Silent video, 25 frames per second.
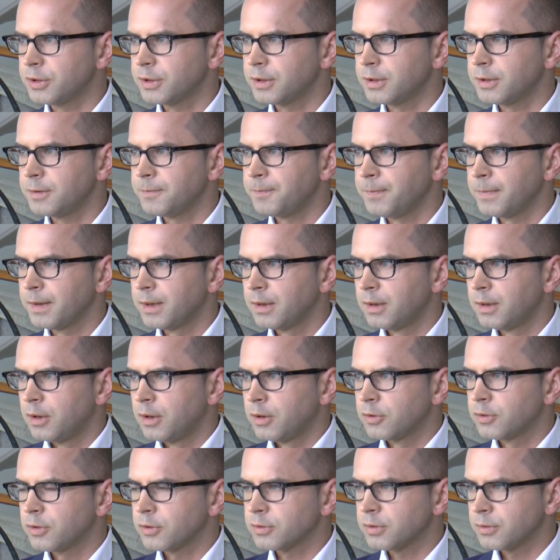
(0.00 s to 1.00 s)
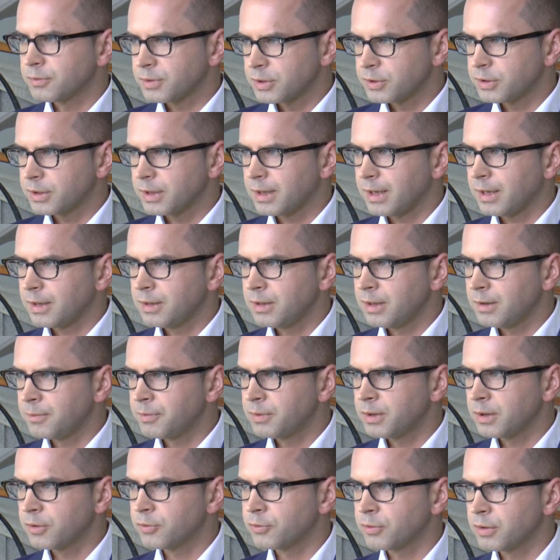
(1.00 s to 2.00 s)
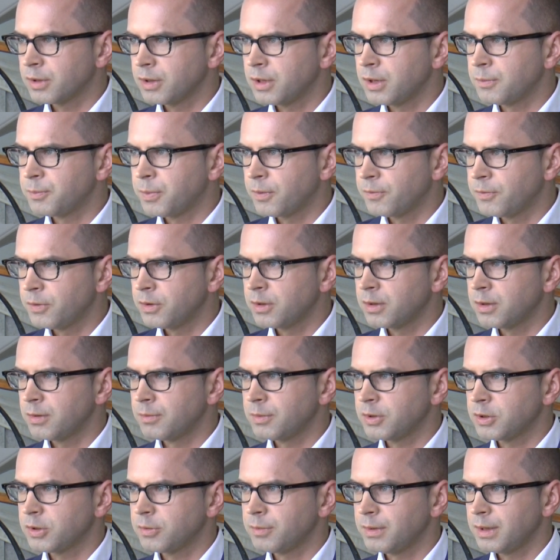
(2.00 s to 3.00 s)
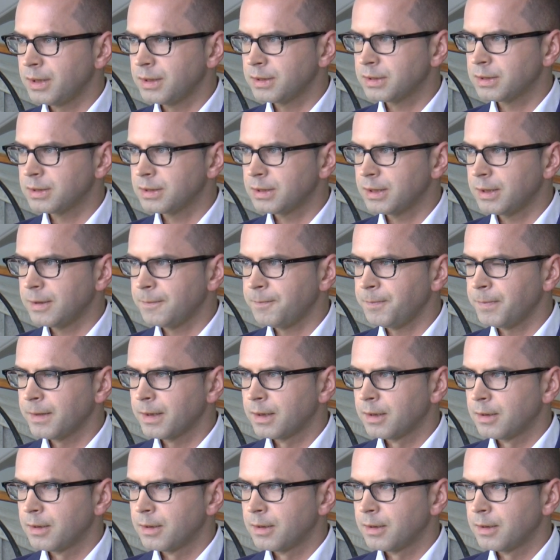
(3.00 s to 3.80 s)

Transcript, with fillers: E, to są rzeczy haniebne, które nie powinny mieć miejsca.